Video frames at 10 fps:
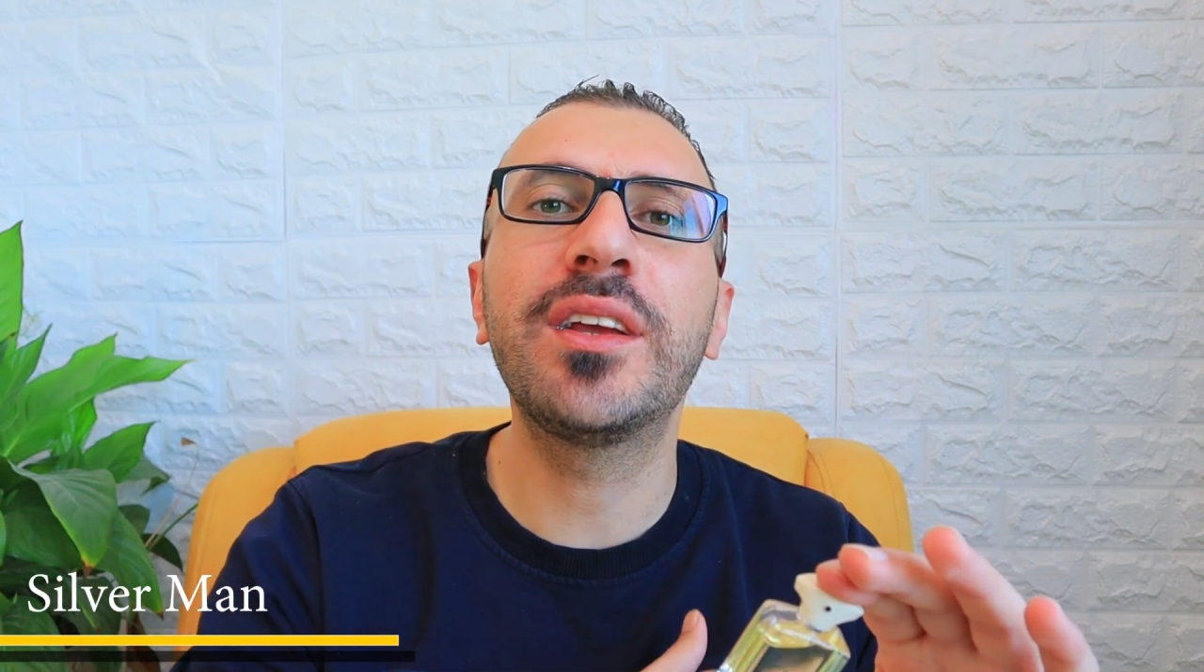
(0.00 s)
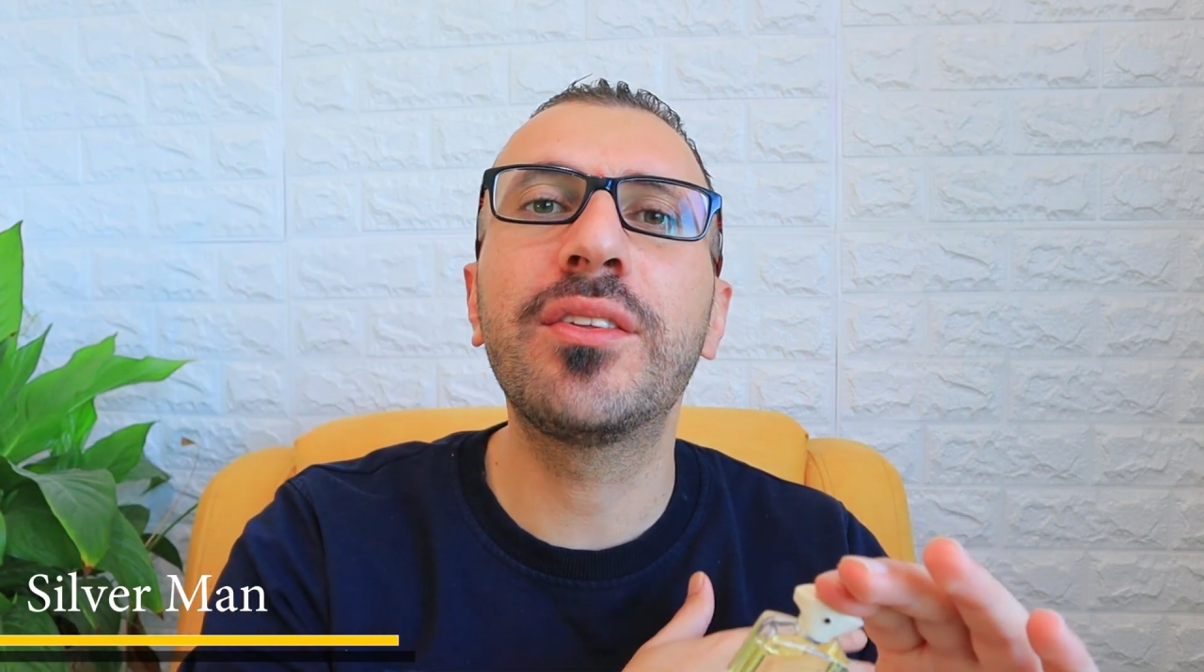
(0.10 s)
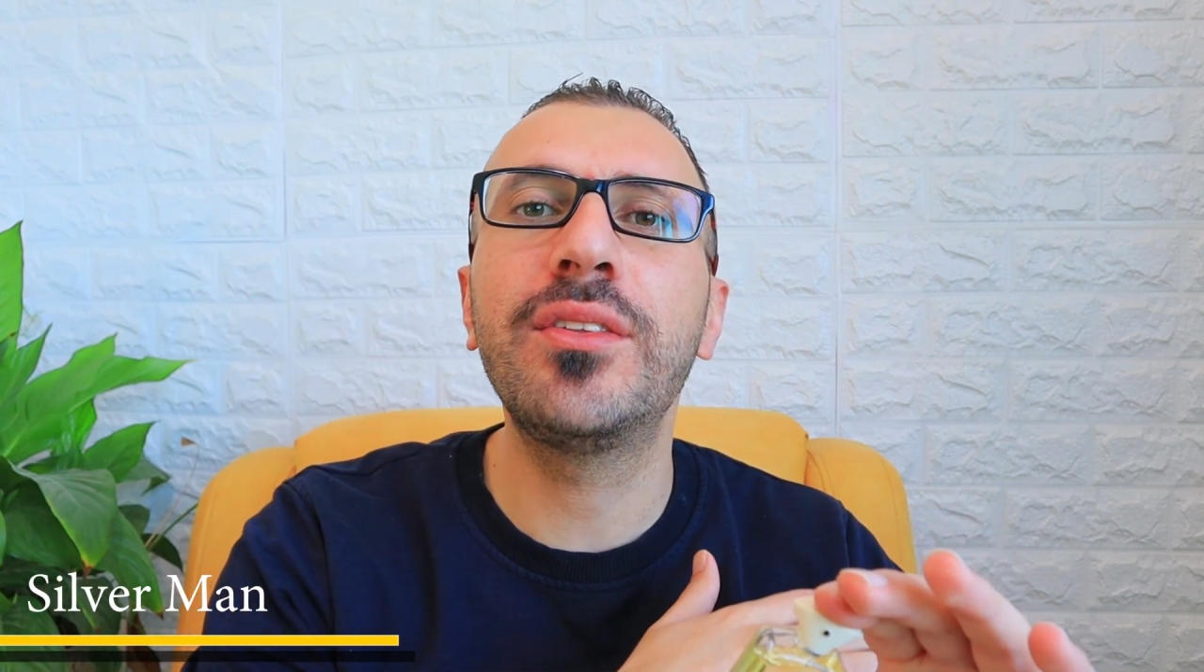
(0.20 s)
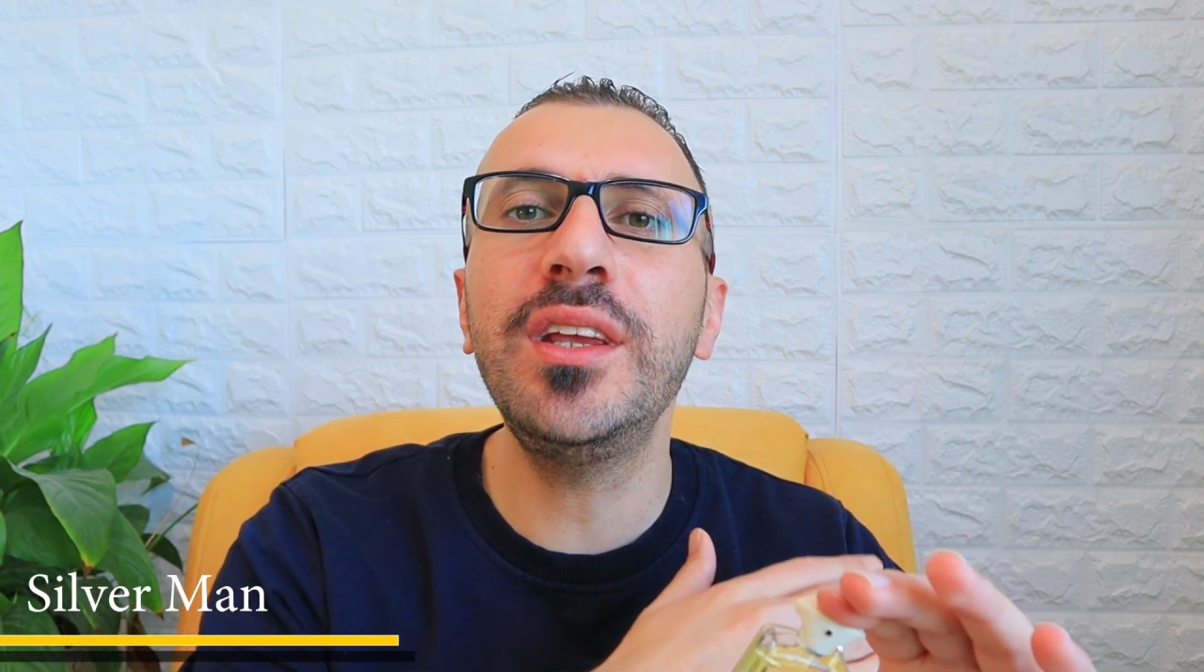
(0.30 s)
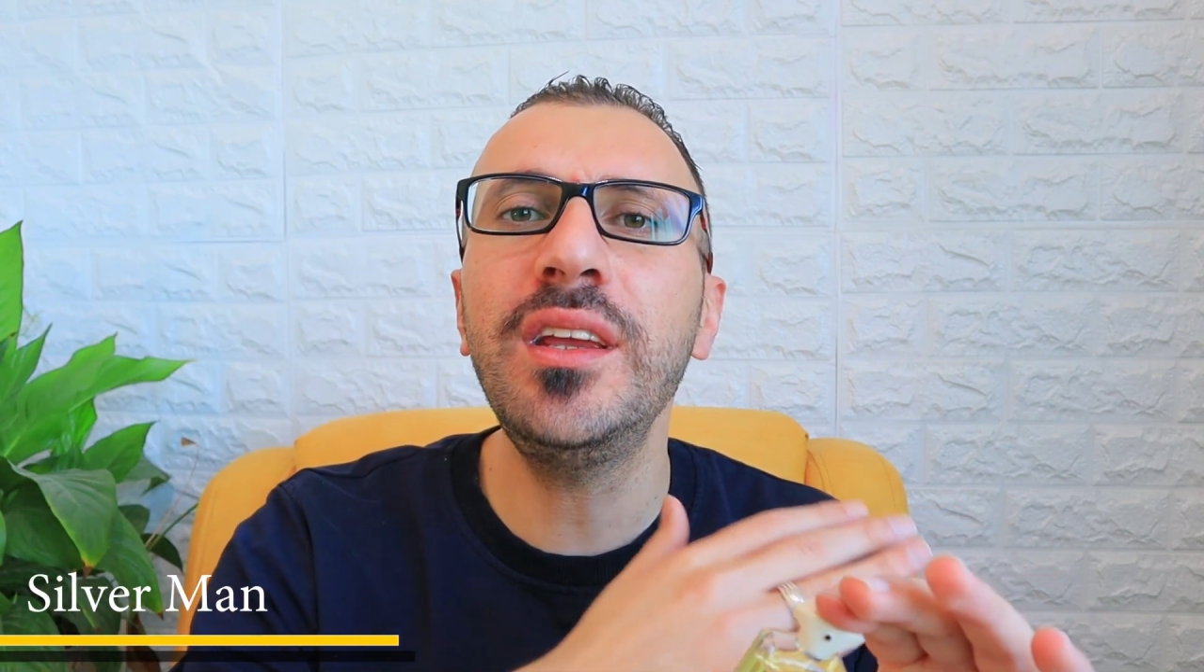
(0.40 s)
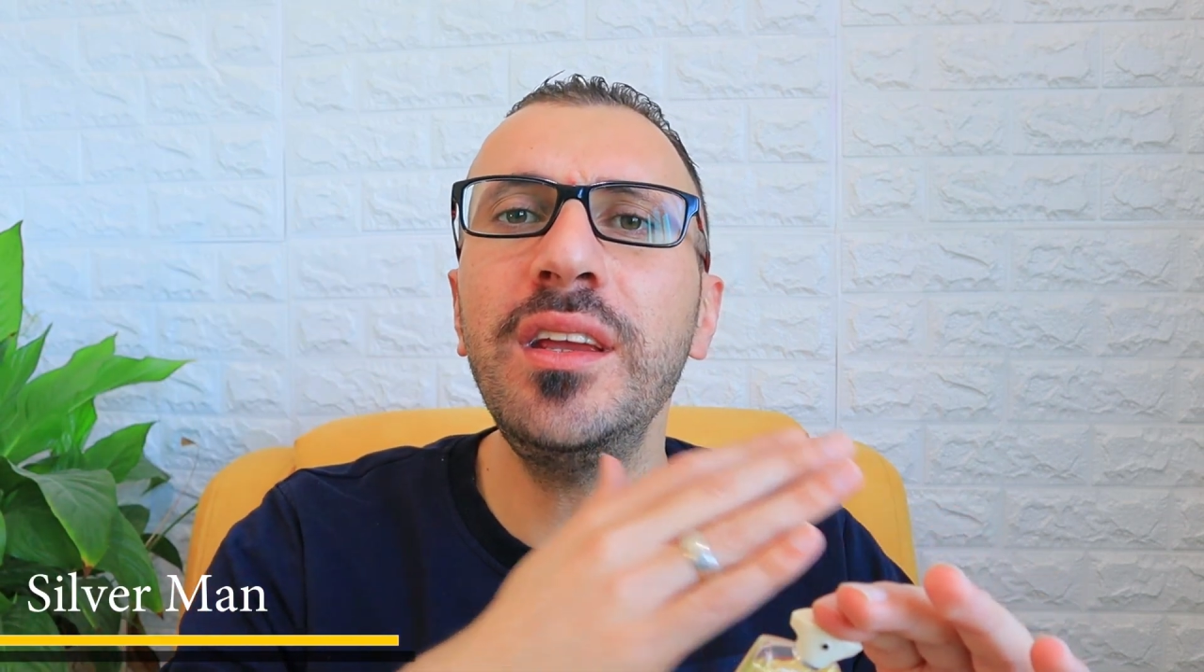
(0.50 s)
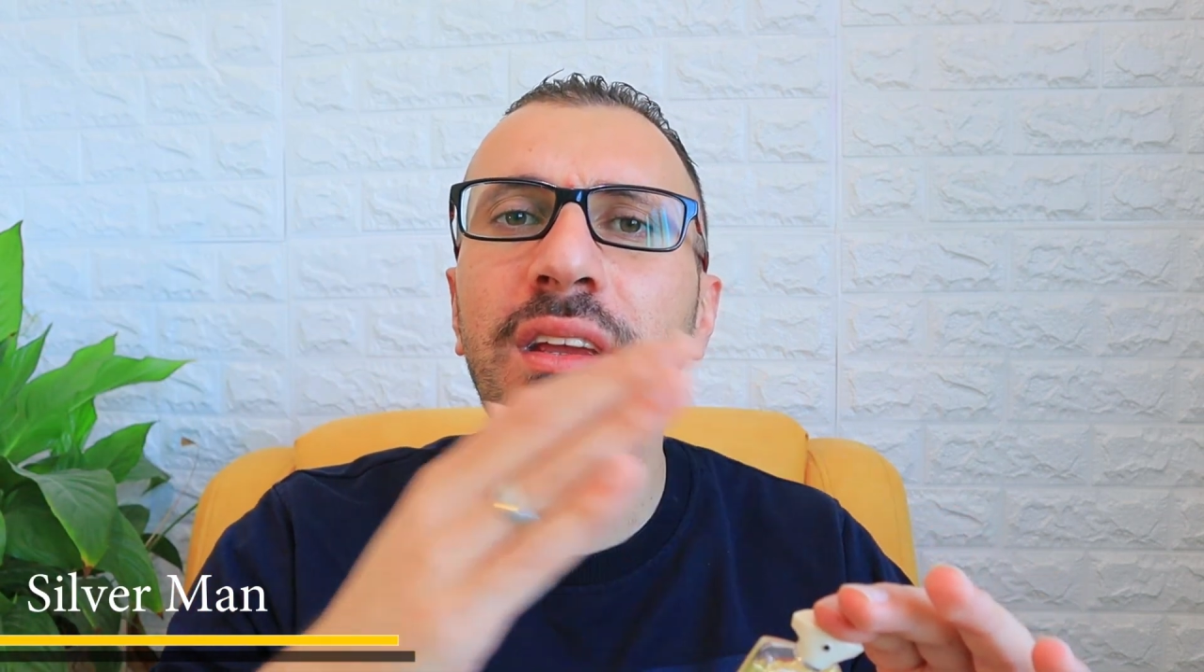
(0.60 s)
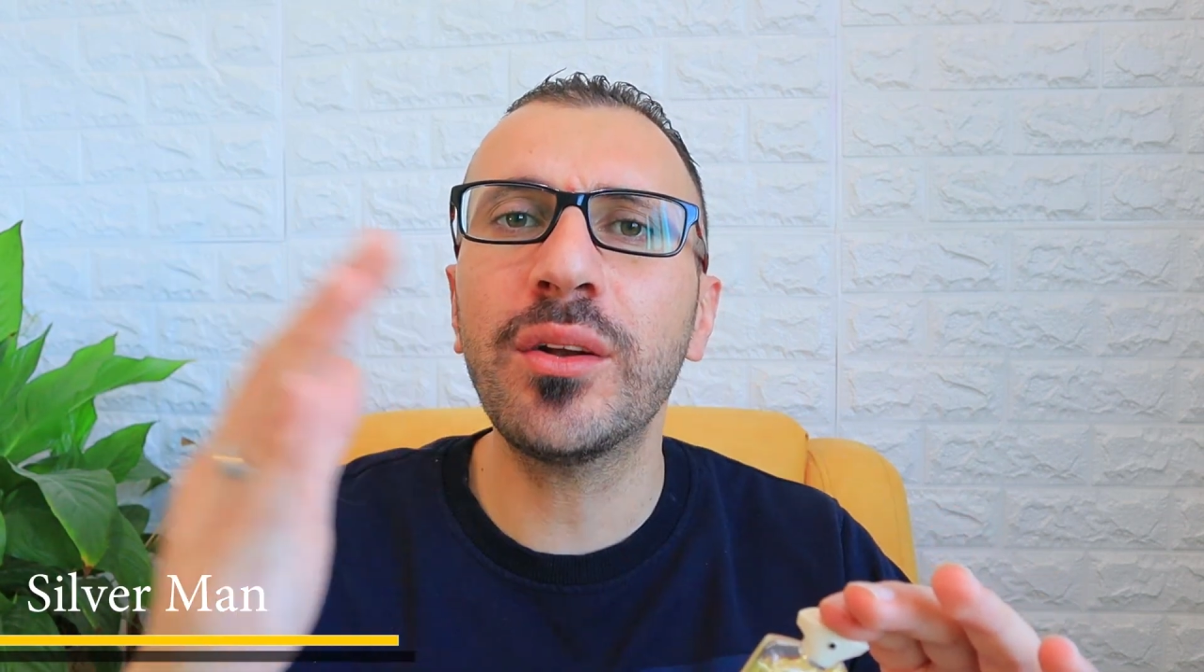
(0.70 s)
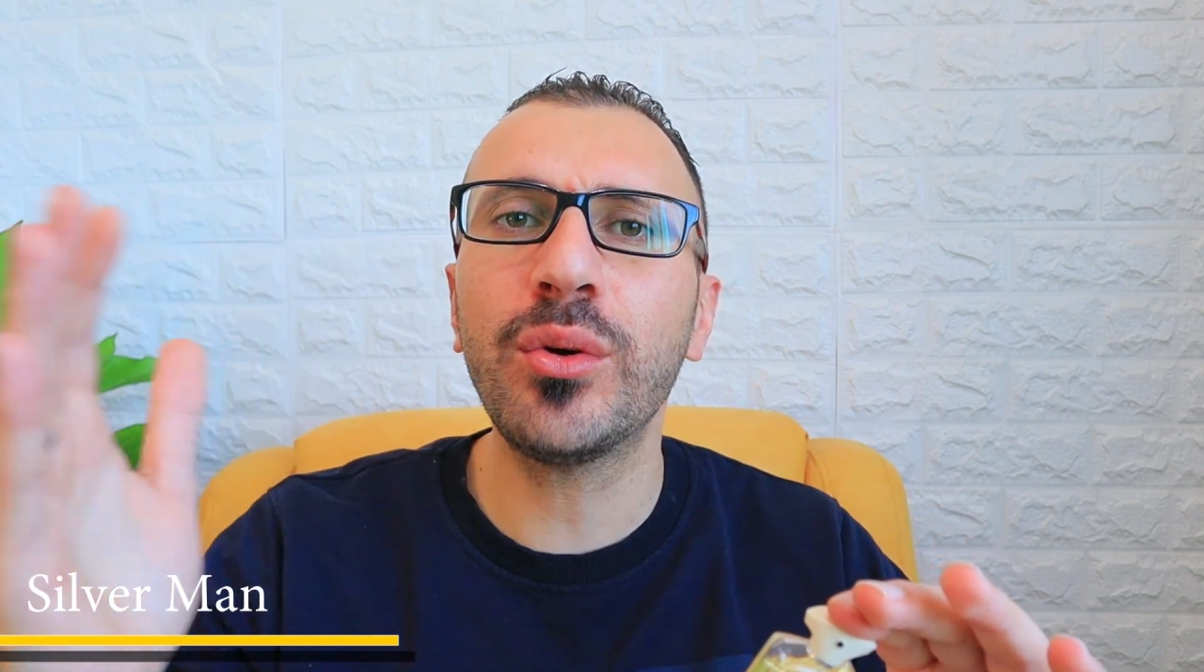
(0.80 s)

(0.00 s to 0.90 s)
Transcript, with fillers: كثير